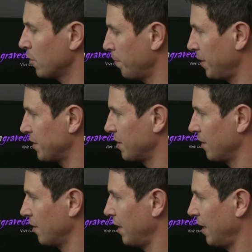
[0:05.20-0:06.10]
and Compete,
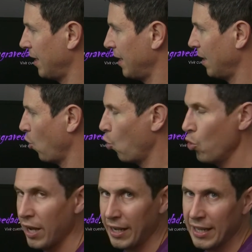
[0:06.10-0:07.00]
eh,
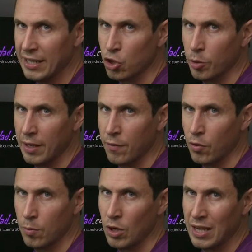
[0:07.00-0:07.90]
una guía sobre
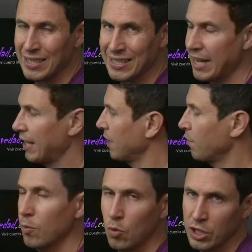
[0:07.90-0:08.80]
Fórmula SAE y
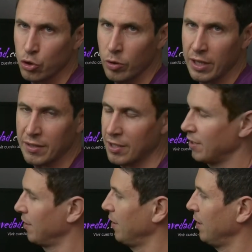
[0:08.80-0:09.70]
Fórmula Student.
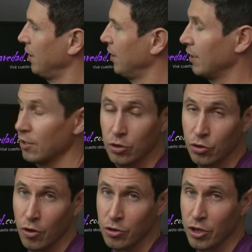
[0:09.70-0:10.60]
Eh,
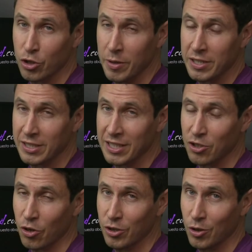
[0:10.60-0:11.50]
todos los que nos veis que estáis
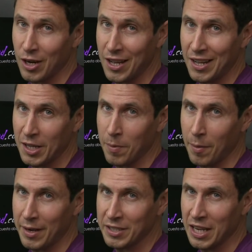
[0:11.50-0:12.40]
corriendo la
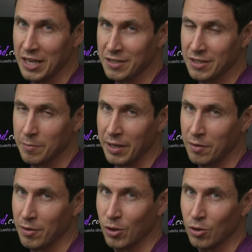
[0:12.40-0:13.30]
Hyperbaric Challenge, ese
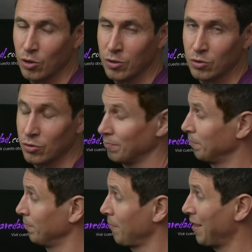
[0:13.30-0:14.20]
magnífico
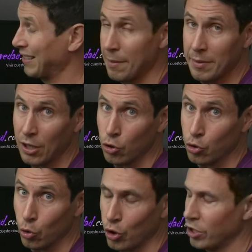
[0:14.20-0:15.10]
mm, certamen de
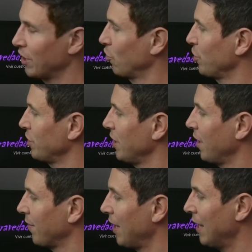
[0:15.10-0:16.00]
constructores de coches de
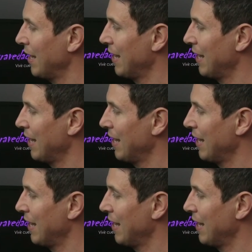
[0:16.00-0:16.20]
inercia,